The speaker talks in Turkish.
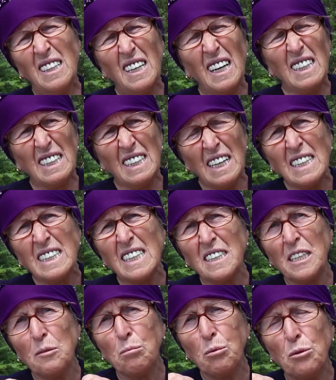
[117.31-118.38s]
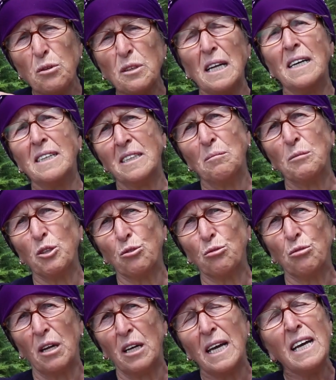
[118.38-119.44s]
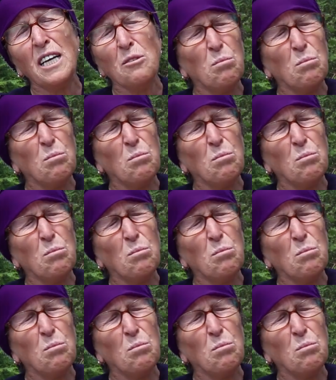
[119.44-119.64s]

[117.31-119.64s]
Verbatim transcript: Yani gerçekten büyük derdimiz suda.